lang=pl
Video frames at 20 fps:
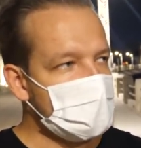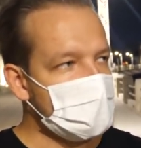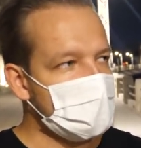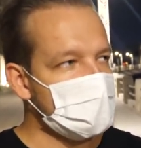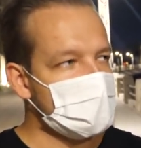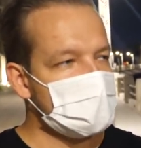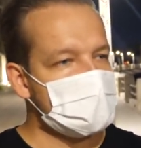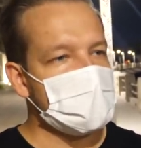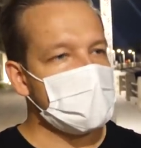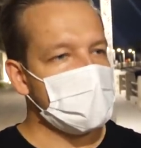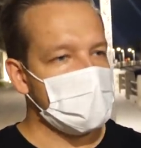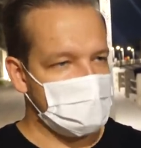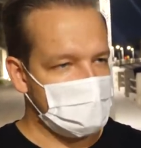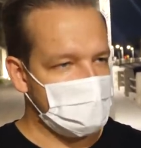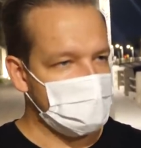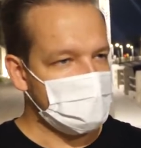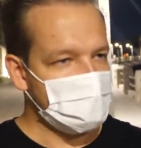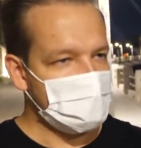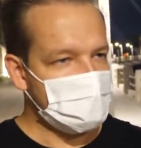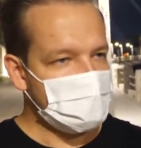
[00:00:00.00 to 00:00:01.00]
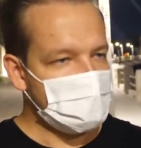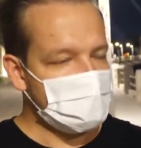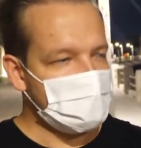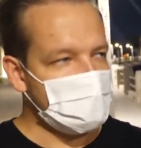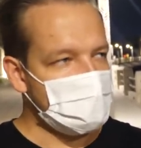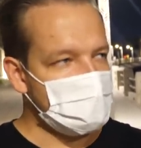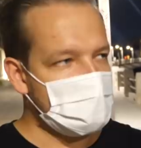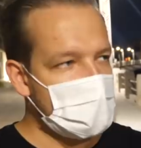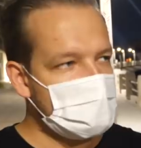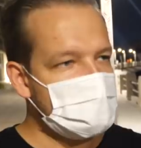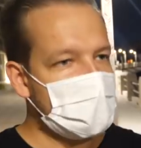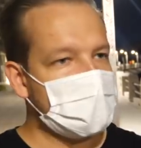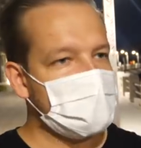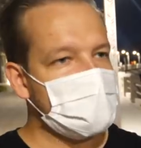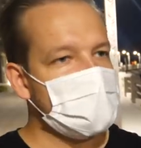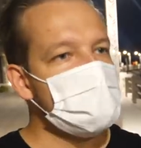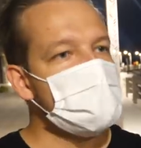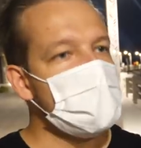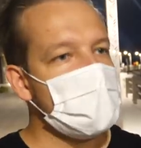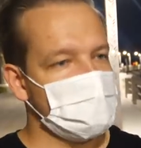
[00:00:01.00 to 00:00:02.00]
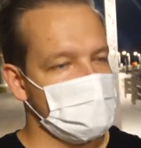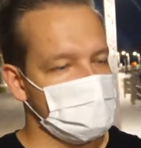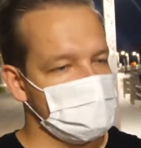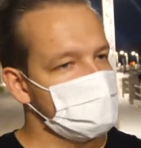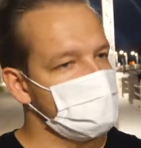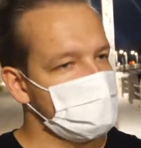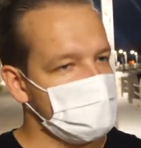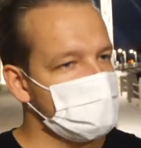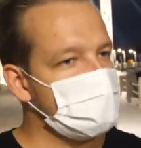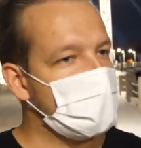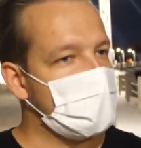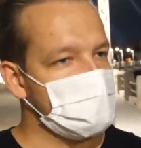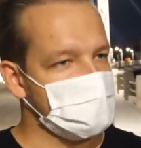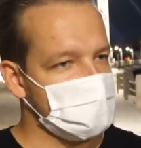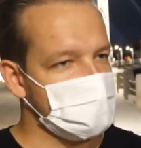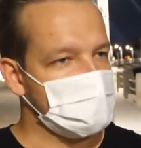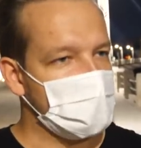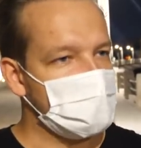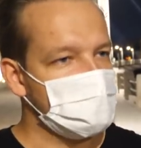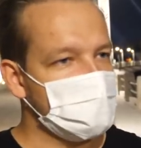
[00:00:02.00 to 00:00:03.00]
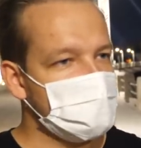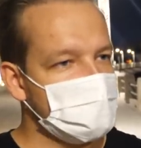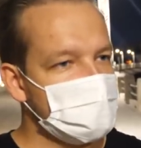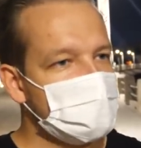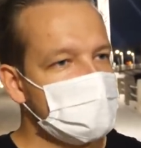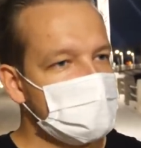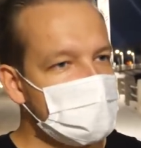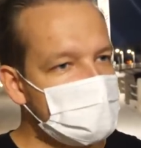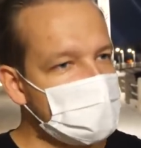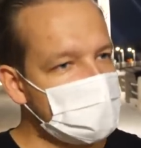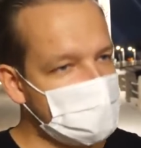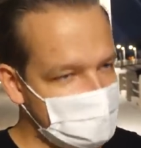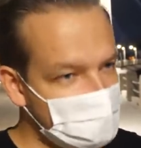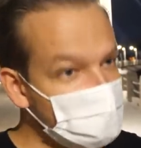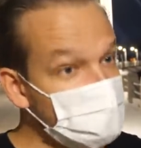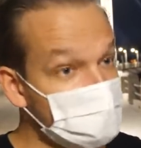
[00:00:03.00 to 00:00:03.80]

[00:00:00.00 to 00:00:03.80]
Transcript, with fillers: i sterylne i nie ma klimatu w tym Dubaju czasami. Nie ma tej